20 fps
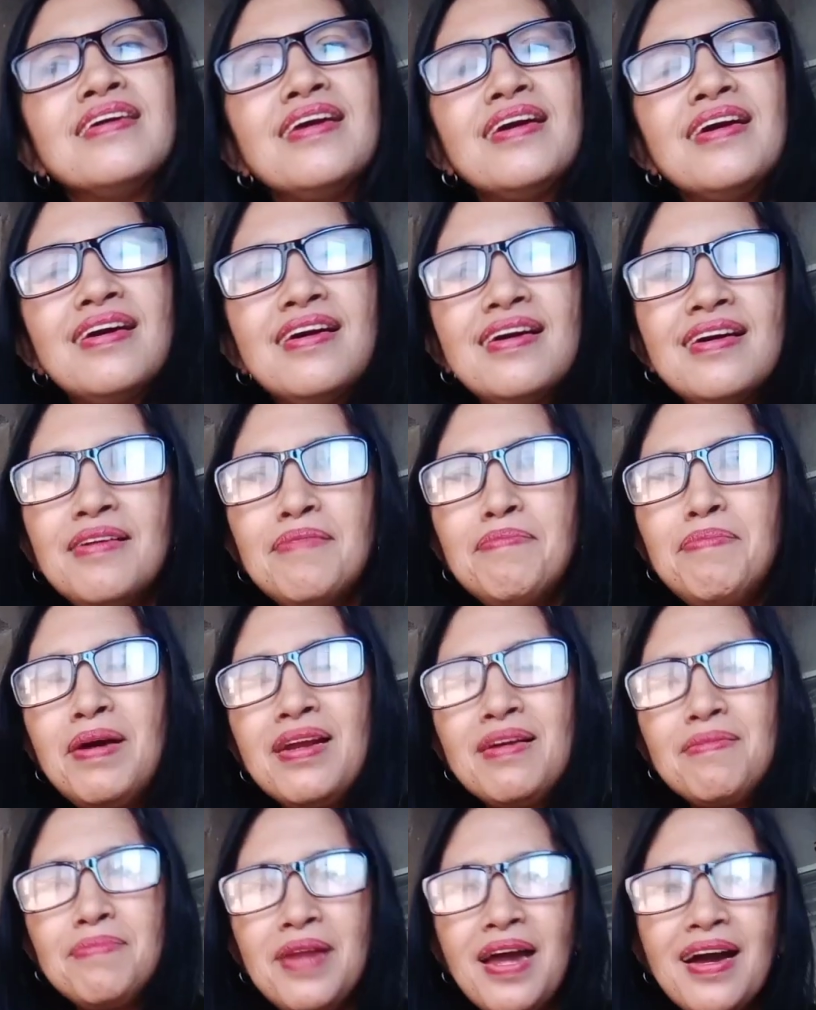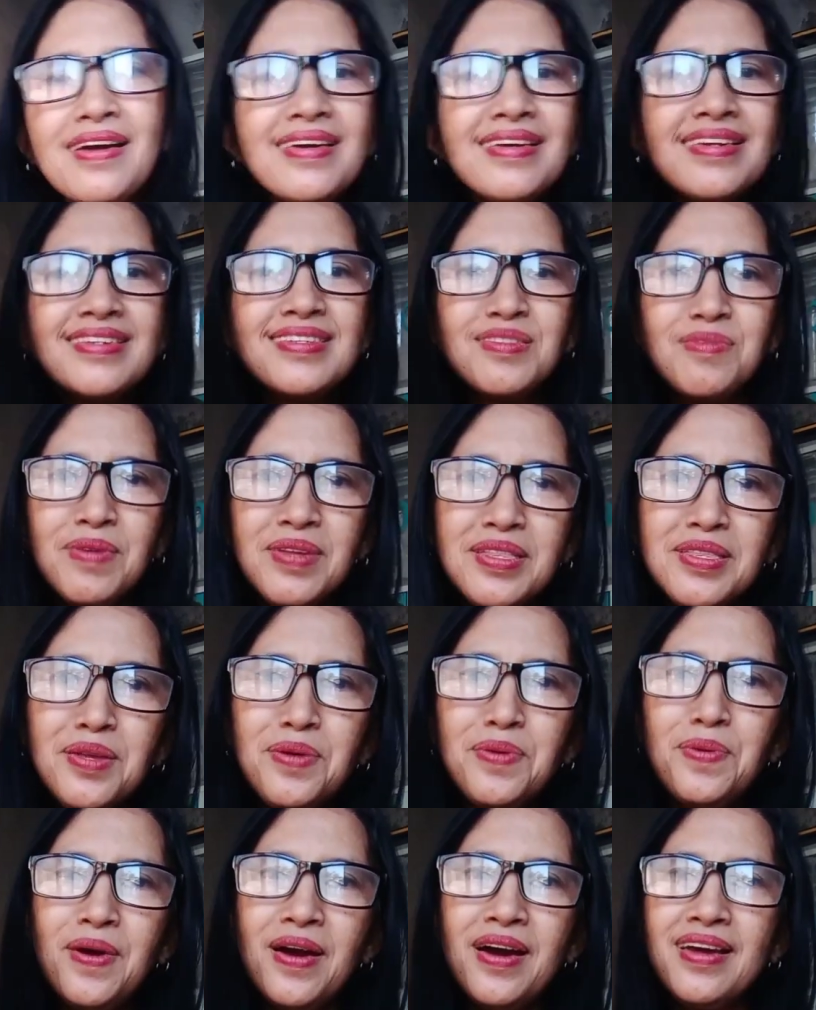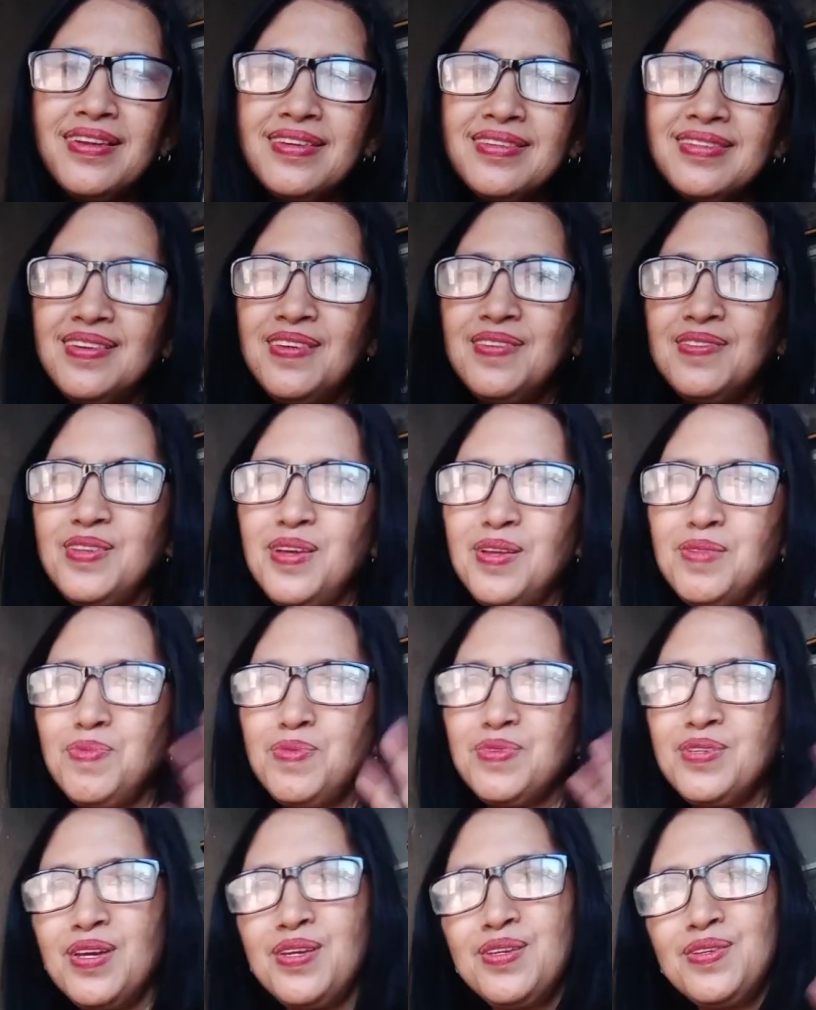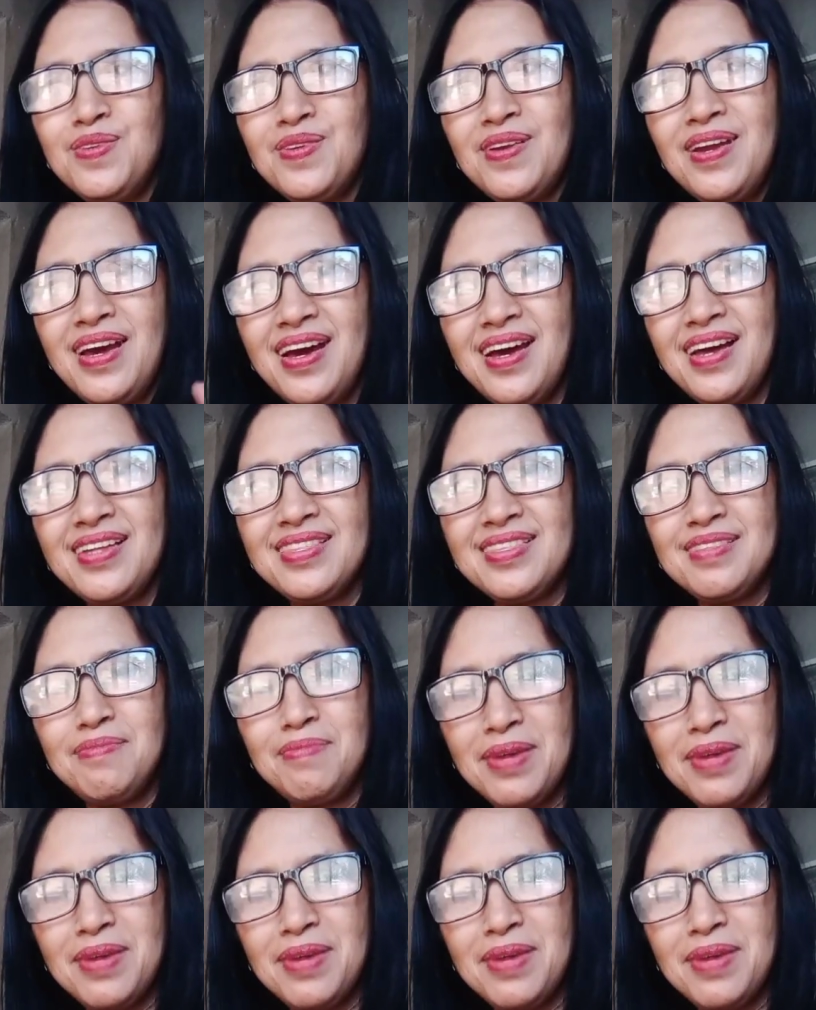uh, Vloggers 21, shout out po sa inyong lahat.